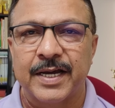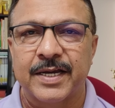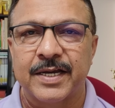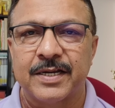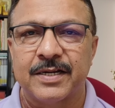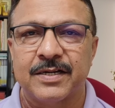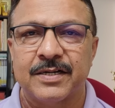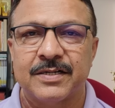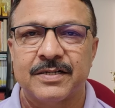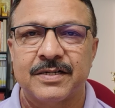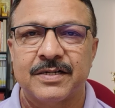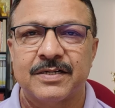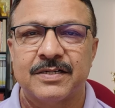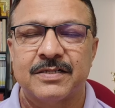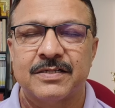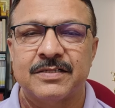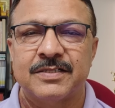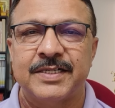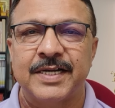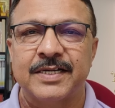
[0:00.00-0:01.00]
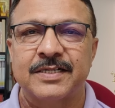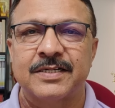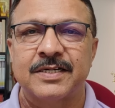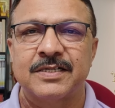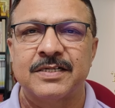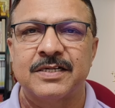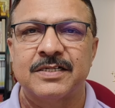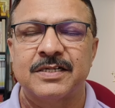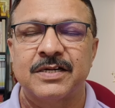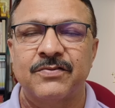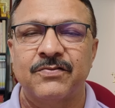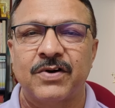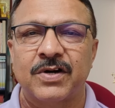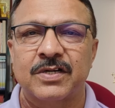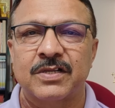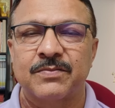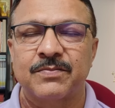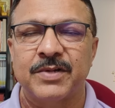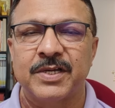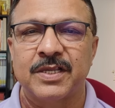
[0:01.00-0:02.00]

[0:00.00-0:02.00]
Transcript: लेकिन जैसे जैसे वक्त